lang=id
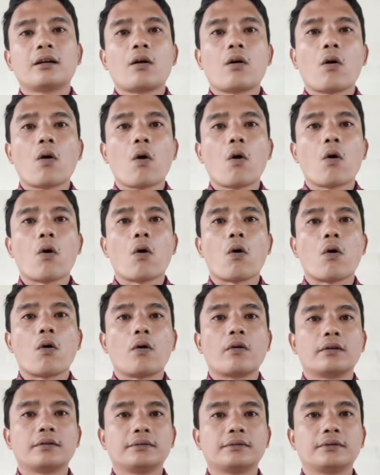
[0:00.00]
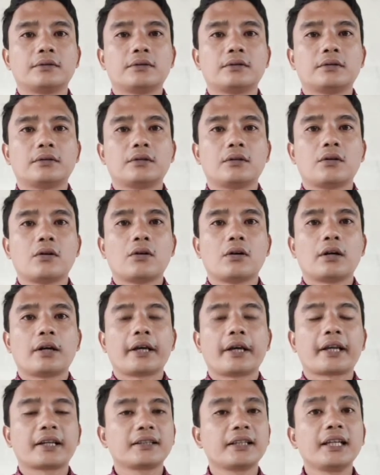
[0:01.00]
O
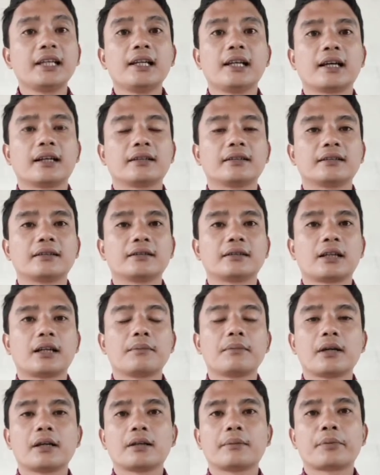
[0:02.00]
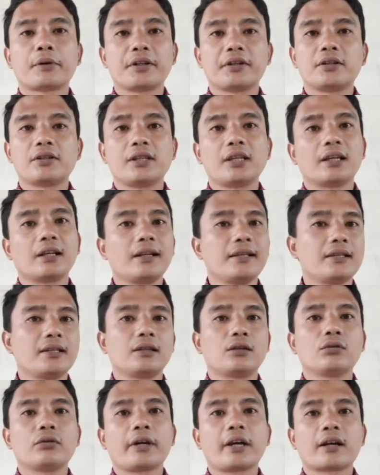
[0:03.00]
R-nya hilang. Dalam British English
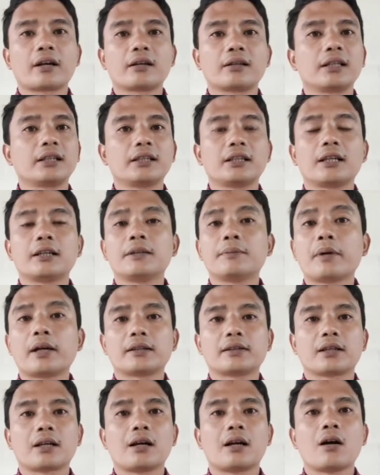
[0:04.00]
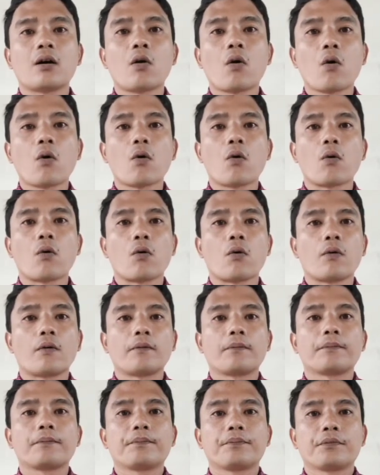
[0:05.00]
itu R-nya tidak dibaca. O
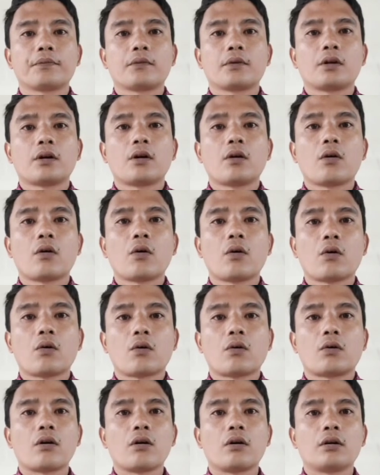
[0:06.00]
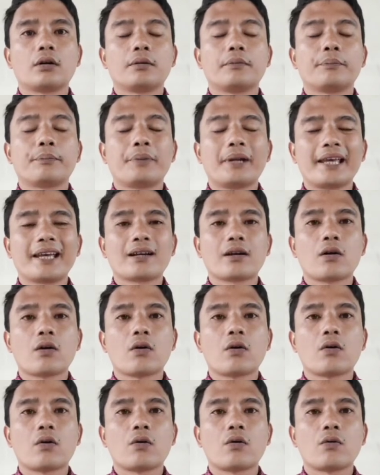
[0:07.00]
O black
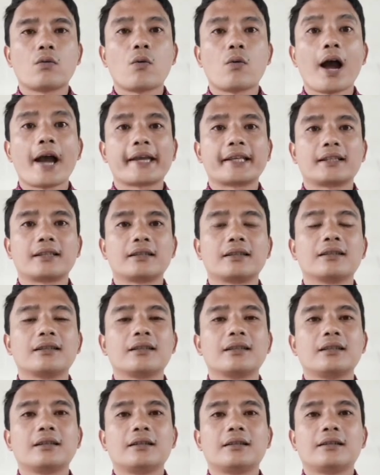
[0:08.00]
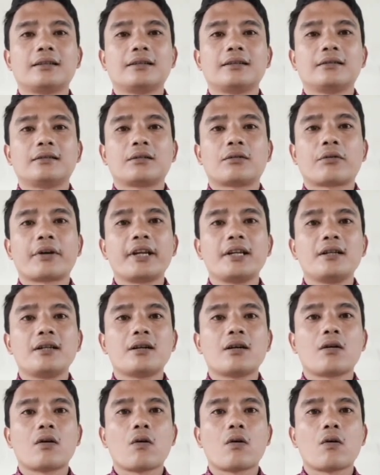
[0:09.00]
O white
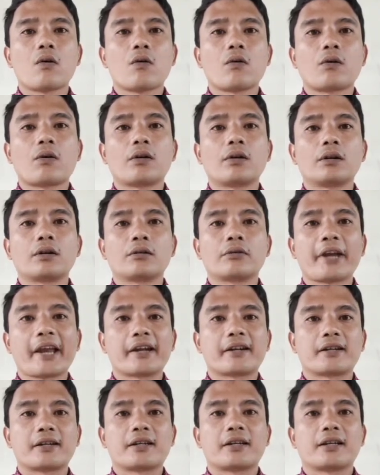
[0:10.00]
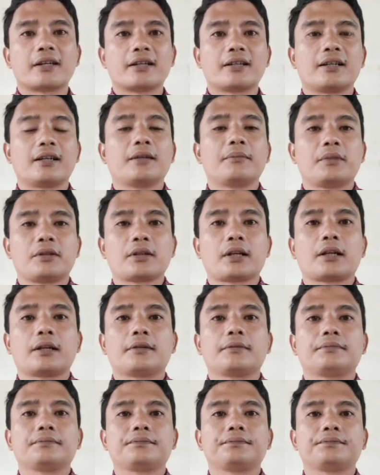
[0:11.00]
green O red. Nah, misal
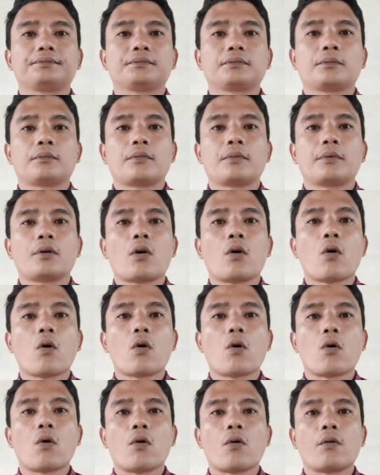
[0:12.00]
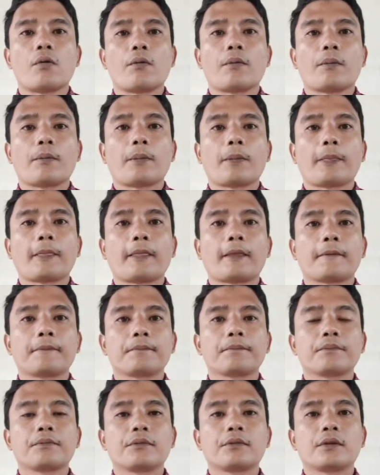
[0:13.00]
O.
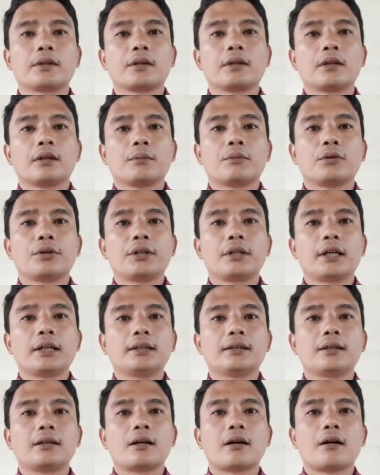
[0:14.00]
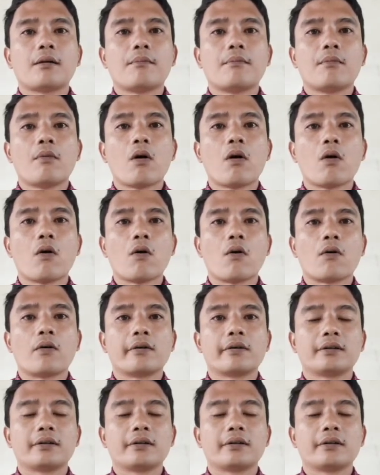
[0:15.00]
Kemudian more